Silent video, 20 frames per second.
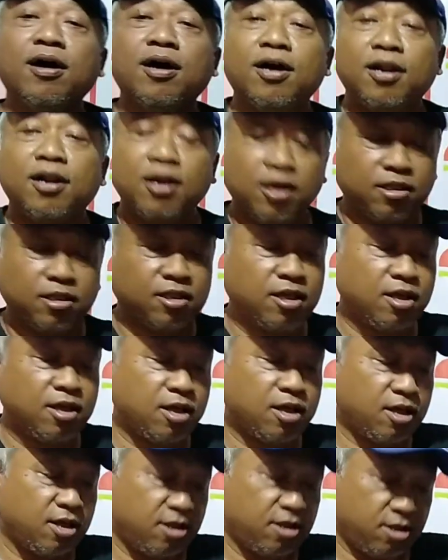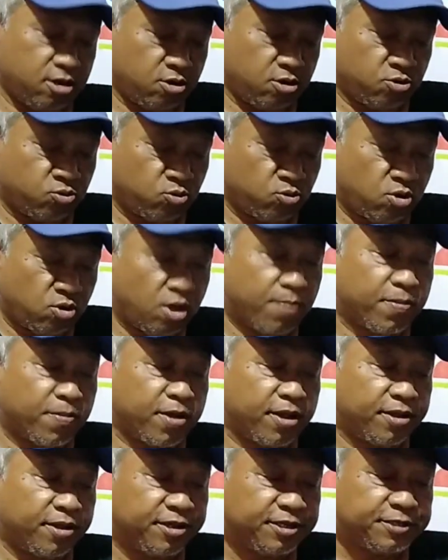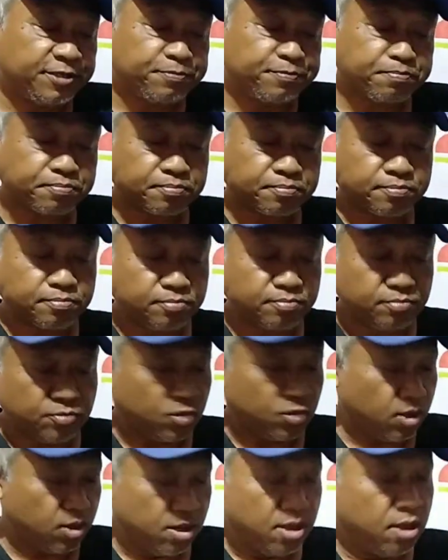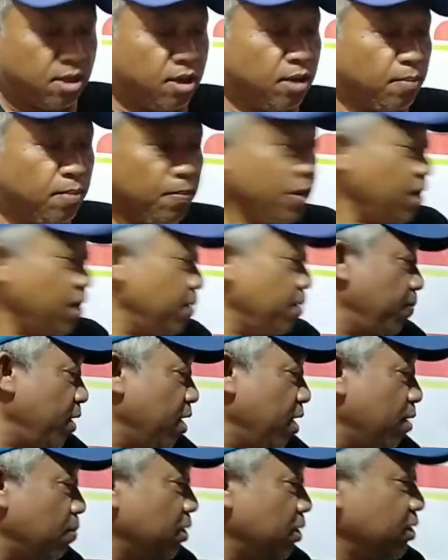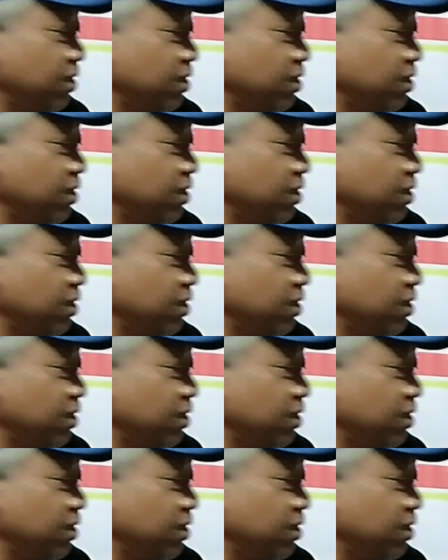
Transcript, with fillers: karena kata Rasulullah apa Man bana